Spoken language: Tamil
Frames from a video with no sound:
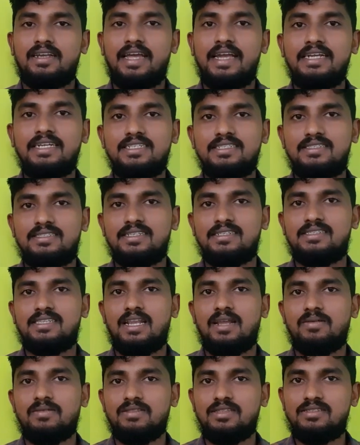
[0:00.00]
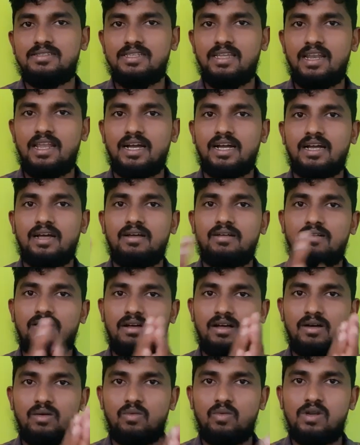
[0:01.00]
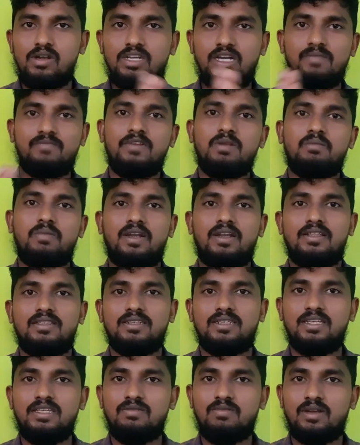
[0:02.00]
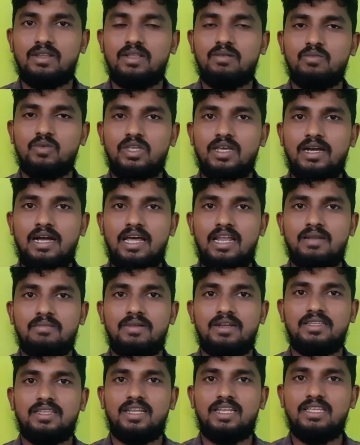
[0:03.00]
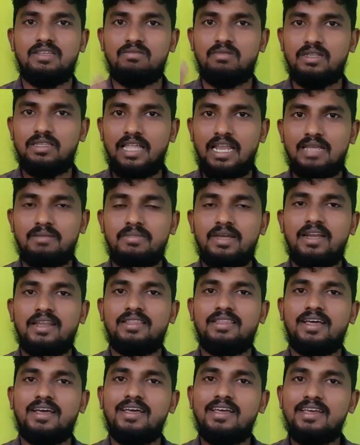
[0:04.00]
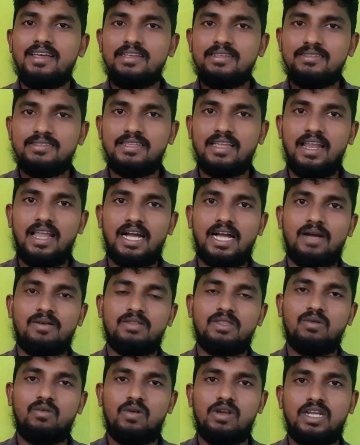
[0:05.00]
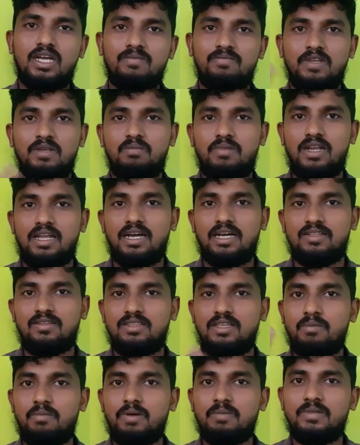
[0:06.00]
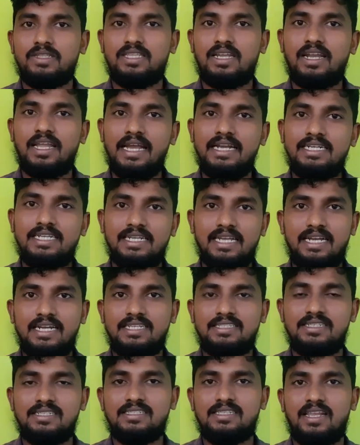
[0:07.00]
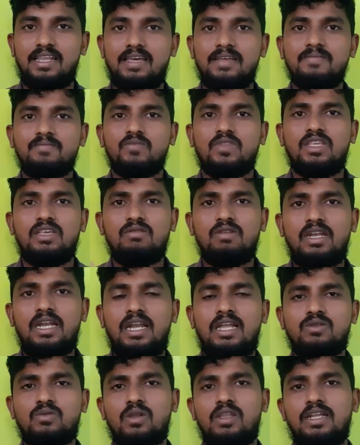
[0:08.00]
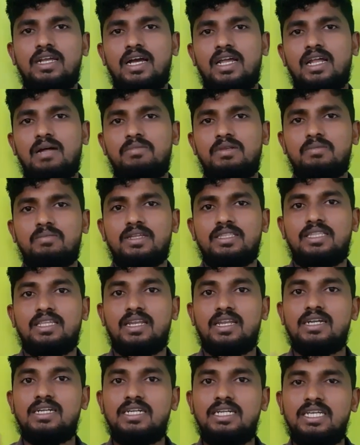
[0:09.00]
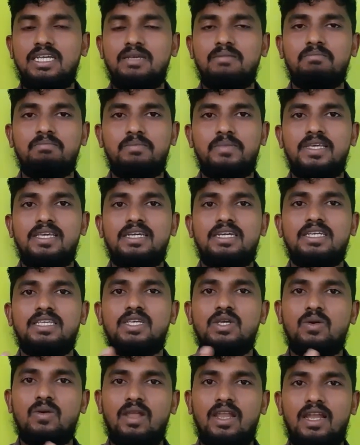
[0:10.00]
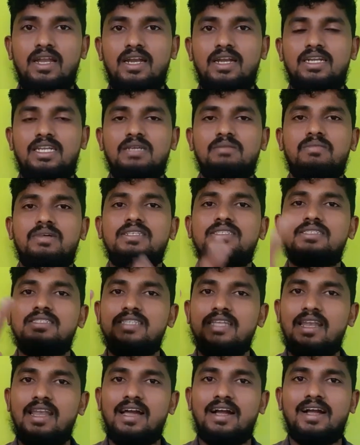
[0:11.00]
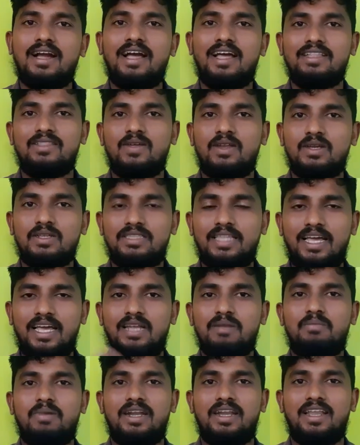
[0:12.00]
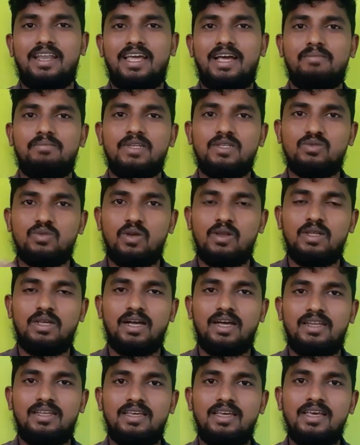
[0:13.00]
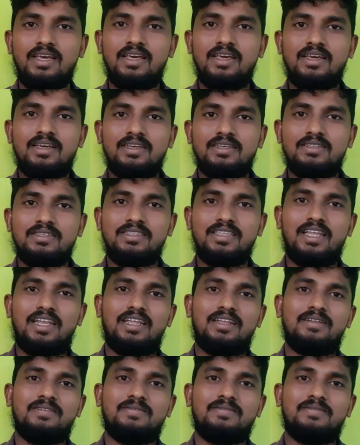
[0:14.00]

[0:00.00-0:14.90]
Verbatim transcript: நைன்டி சிக்ஸில் வந்து ஸ்ரீலங்கா வேர்ல்டு கப் வின் பண்ணதுக்கு இவர் தான் முக்கிய காரணமாக இருந்தார் இவர் தலைமையில் தான் ஸ்ரீலங்கா வந்து வேர்ல்டு கப் வின் பண்ணாங்க அதாவது எப்போ பார்த்தீங்கன்னா நைன்டீன் நைன்டி சிக்ஸில் இவர் என்ன சொல்லியிருக்காரு அப்படின்னு பார்த்தீங்கன்னா டீம் பிக்கு ஈக்குவலான டீமை ஸ்ரீலங்கா அது வரைக்கும் தயார் பண்ணலை அப்படின்னு சொல்லியிருக்காரு இந்த